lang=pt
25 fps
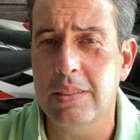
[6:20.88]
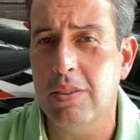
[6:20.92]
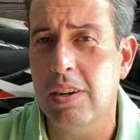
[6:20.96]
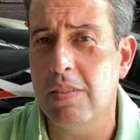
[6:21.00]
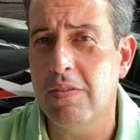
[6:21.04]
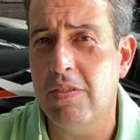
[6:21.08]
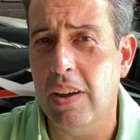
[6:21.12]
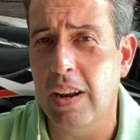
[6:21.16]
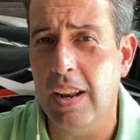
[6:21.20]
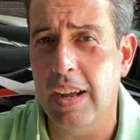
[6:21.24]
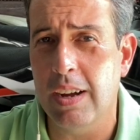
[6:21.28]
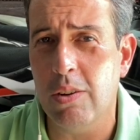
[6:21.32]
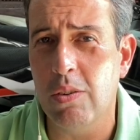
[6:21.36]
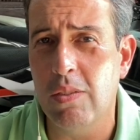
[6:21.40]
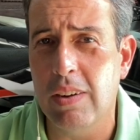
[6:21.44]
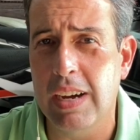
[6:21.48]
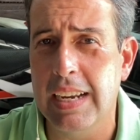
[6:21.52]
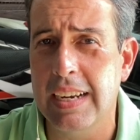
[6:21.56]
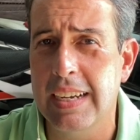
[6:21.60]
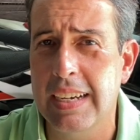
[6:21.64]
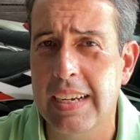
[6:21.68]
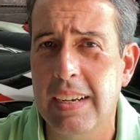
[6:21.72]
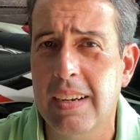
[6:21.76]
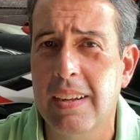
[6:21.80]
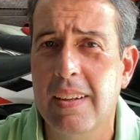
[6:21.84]
vai falar com o
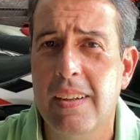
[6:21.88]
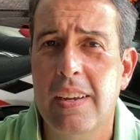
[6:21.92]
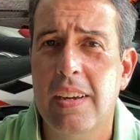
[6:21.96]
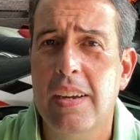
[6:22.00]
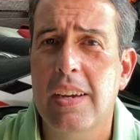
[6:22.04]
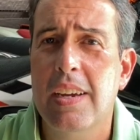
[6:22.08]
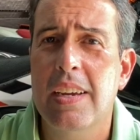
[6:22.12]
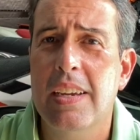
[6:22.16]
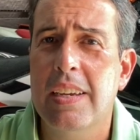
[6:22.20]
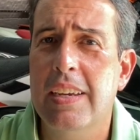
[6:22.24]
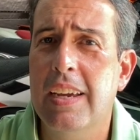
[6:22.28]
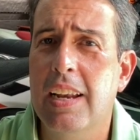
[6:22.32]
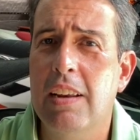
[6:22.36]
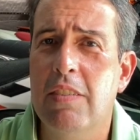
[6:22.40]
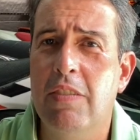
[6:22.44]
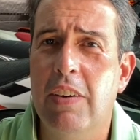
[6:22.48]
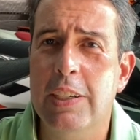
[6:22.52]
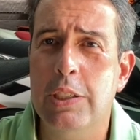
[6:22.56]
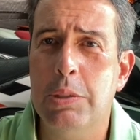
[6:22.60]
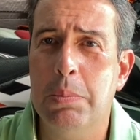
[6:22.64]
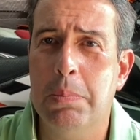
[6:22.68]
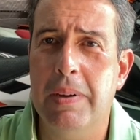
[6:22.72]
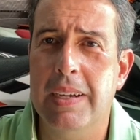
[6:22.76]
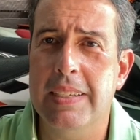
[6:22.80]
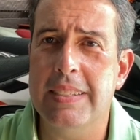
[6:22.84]
Alan e ele vai
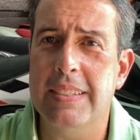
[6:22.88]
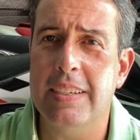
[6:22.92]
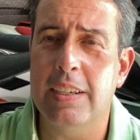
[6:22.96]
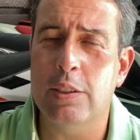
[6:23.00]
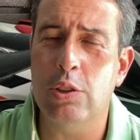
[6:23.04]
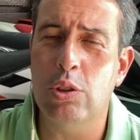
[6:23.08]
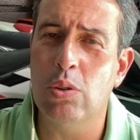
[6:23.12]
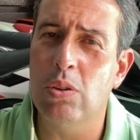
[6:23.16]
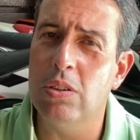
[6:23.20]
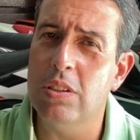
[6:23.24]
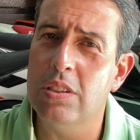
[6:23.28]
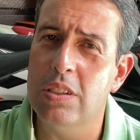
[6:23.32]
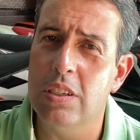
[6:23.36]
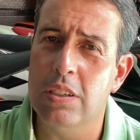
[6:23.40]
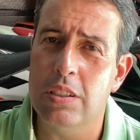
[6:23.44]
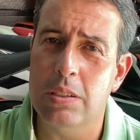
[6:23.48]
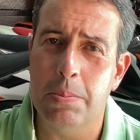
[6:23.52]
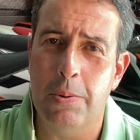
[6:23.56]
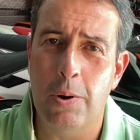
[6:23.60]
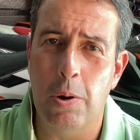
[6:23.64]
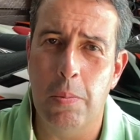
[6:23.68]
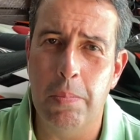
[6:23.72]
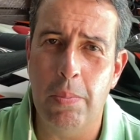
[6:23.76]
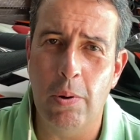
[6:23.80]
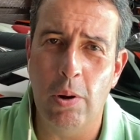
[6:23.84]
te passar todas as
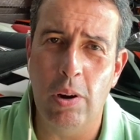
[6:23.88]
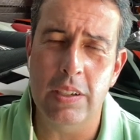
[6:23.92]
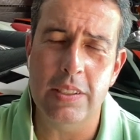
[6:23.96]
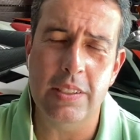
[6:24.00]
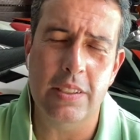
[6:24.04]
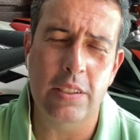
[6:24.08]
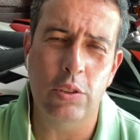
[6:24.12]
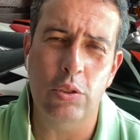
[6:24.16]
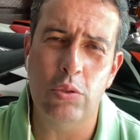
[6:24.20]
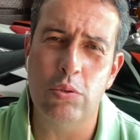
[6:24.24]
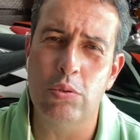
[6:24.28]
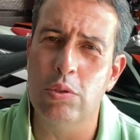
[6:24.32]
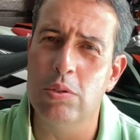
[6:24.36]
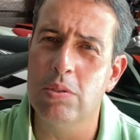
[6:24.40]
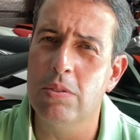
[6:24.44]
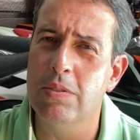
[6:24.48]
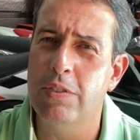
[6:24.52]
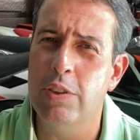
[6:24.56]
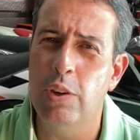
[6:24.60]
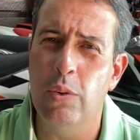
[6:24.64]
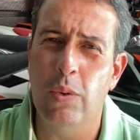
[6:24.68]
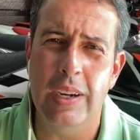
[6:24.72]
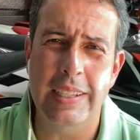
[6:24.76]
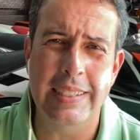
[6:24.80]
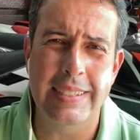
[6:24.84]
propostas, tudo
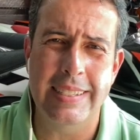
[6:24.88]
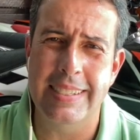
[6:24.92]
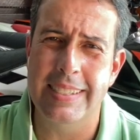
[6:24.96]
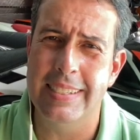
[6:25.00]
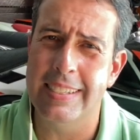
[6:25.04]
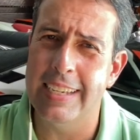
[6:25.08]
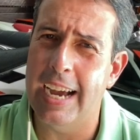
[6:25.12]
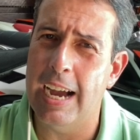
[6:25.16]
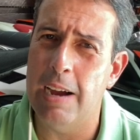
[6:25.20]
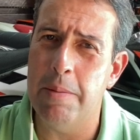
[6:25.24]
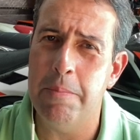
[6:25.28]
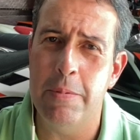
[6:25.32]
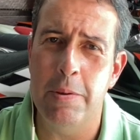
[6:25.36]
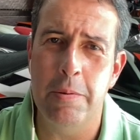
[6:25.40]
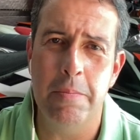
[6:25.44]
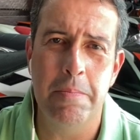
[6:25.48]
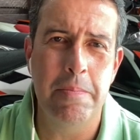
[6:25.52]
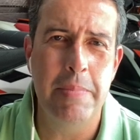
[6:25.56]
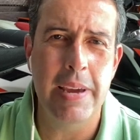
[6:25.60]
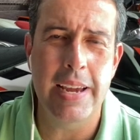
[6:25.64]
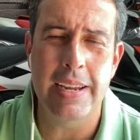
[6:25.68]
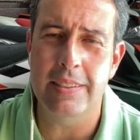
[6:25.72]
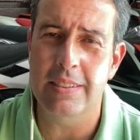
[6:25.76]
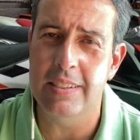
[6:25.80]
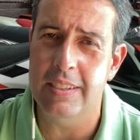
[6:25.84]
via WhatsApp,
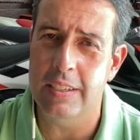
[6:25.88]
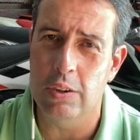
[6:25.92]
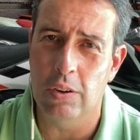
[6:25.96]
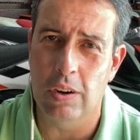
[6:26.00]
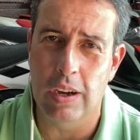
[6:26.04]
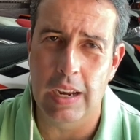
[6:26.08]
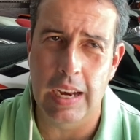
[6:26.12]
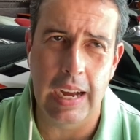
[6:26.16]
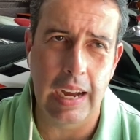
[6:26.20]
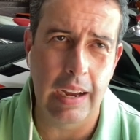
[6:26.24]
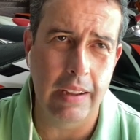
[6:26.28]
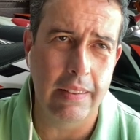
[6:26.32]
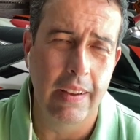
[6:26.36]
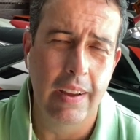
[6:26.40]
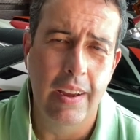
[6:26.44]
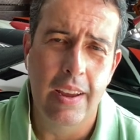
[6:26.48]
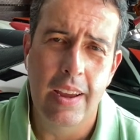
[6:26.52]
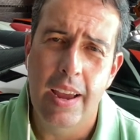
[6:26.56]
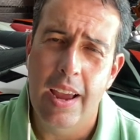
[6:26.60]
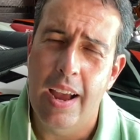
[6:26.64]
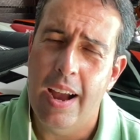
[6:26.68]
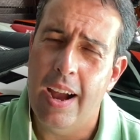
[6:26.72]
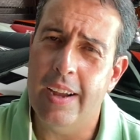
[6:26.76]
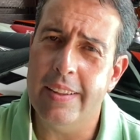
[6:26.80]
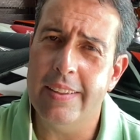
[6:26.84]
bem desenrolado.
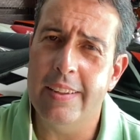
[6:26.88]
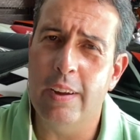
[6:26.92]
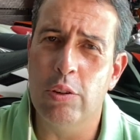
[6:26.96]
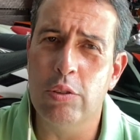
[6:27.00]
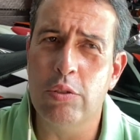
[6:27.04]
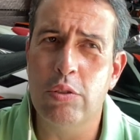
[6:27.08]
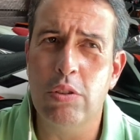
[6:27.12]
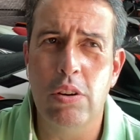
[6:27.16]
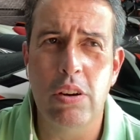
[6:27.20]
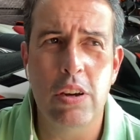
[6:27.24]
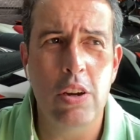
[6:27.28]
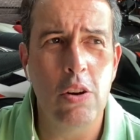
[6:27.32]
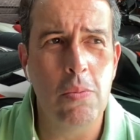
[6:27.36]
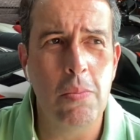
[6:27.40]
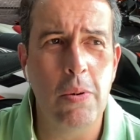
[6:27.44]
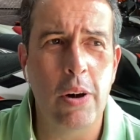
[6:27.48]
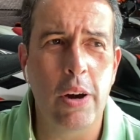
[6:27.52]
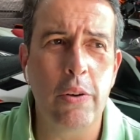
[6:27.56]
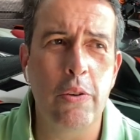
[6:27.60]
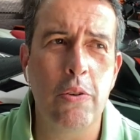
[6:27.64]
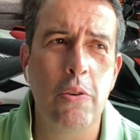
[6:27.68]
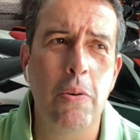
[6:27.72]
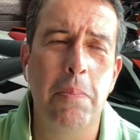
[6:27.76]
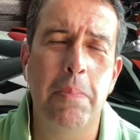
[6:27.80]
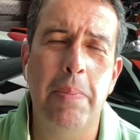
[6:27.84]
Adalto, eu
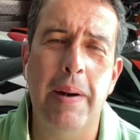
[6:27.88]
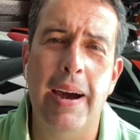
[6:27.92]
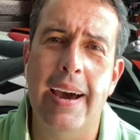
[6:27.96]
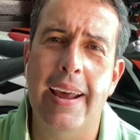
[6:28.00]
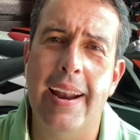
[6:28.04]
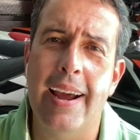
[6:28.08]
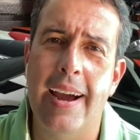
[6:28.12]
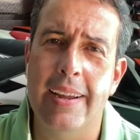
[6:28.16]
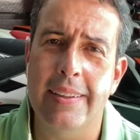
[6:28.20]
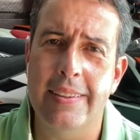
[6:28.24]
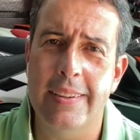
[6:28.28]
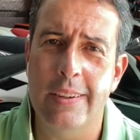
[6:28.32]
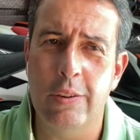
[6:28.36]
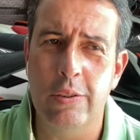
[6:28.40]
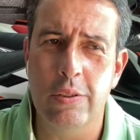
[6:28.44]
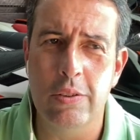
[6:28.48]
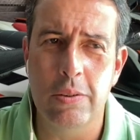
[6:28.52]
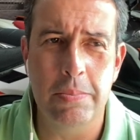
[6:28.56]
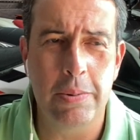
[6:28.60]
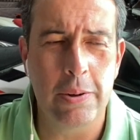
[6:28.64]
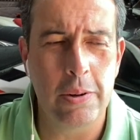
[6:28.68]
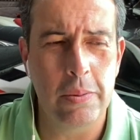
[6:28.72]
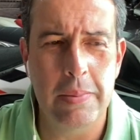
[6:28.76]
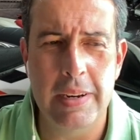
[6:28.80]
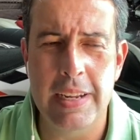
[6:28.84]
moro no Pará, tem algum
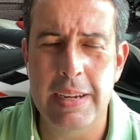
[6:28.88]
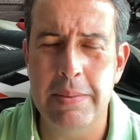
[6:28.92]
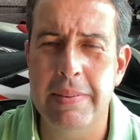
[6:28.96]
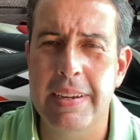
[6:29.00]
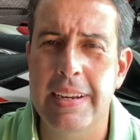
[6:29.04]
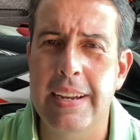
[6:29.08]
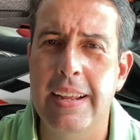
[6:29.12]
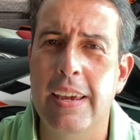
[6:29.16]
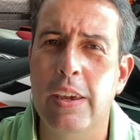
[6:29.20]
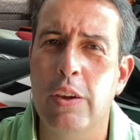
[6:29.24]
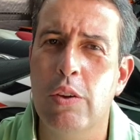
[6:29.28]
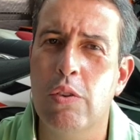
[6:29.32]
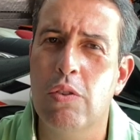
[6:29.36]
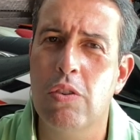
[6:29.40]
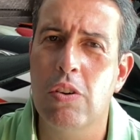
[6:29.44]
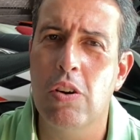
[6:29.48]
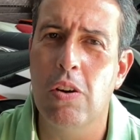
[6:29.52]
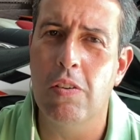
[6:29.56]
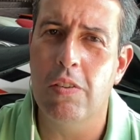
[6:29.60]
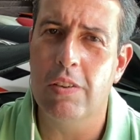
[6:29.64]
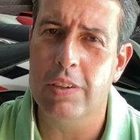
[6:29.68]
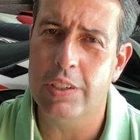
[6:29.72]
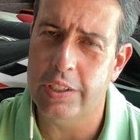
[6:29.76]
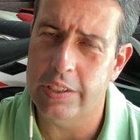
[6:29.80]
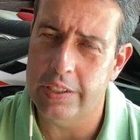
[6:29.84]
problema? Nenhum,
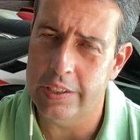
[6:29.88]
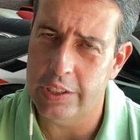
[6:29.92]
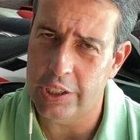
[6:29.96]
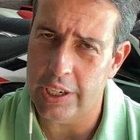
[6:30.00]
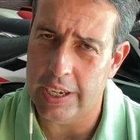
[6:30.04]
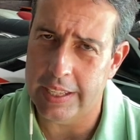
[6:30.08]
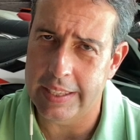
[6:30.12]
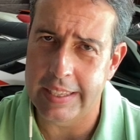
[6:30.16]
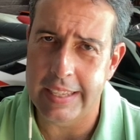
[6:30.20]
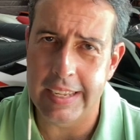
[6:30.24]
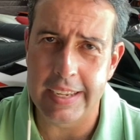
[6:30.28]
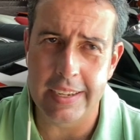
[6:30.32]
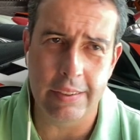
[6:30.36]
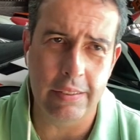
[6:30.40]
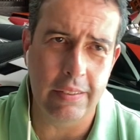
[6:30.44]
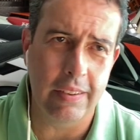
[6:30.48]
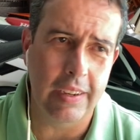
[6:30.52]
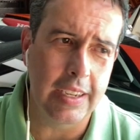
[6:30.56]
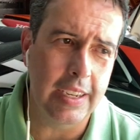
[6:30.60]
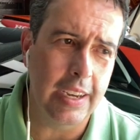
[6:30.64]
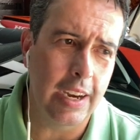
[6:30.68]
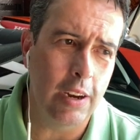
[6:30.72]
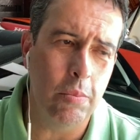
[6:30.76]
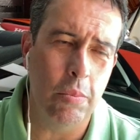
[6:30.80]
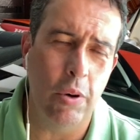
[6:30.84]
eu te atendo
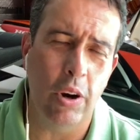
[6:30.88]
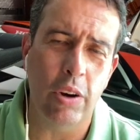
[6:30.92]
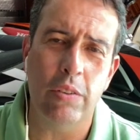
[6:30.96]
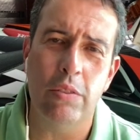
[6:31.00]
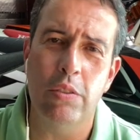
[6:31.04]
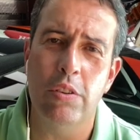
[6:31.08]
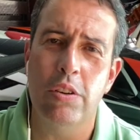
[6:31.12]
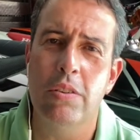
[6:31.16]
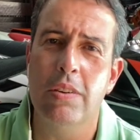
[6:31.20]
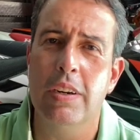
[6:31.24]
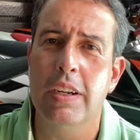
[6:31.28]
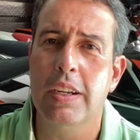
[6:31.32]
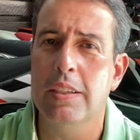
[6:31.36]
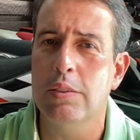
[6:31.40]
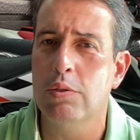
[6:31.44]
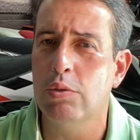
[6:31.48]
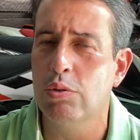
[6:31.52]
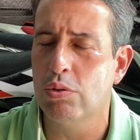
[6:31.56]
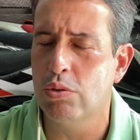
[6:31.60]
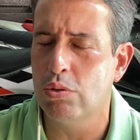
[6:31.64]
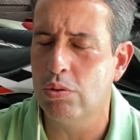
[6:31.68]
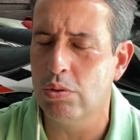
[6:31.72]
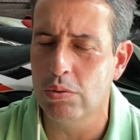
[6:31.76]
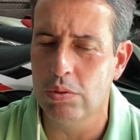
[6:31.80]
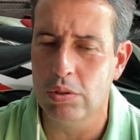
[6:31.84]
aí. Eu moro no Rio Grande do
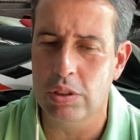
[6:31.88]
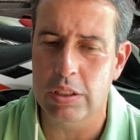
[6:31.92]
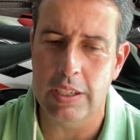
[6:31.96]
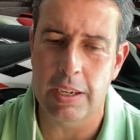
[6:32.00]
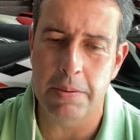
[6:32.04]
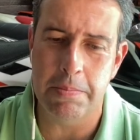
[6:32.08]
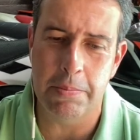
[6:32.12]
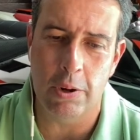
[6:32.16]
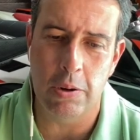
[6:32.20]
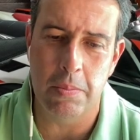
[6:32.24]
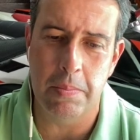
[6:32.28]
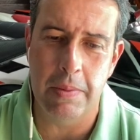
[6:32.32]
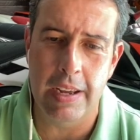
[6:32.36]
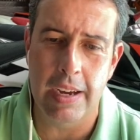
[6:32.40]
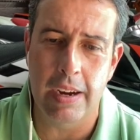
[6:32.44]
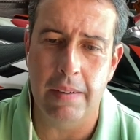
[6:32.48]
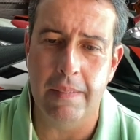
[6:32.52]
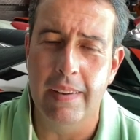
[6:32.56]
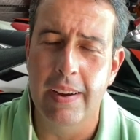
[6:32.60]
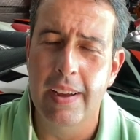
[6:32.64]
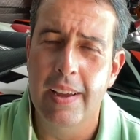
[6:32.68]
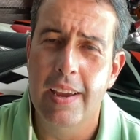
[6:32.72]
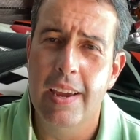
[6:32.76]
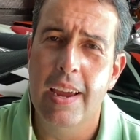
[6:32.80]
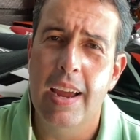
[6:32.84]
Sul, sem problema.
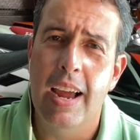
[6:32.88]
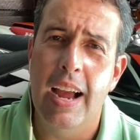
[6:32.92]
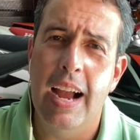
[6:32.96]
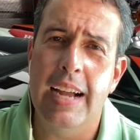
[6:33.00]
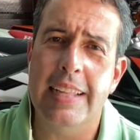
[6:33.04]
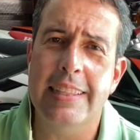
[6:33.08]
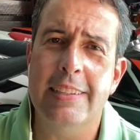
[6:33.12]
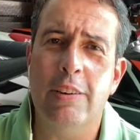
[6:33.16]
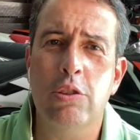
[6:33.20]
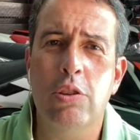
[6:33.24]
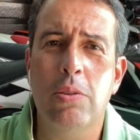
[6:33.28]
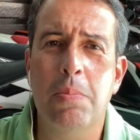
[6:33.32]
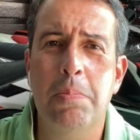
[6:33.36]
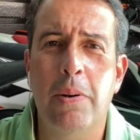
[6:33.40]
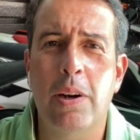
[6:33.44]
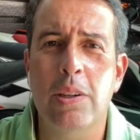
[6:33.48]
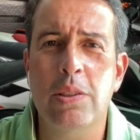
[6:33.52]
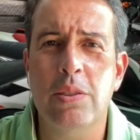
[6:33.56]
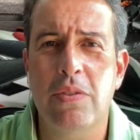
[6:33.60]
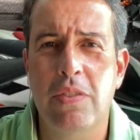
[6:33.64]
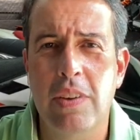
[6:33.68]
Adalto, posso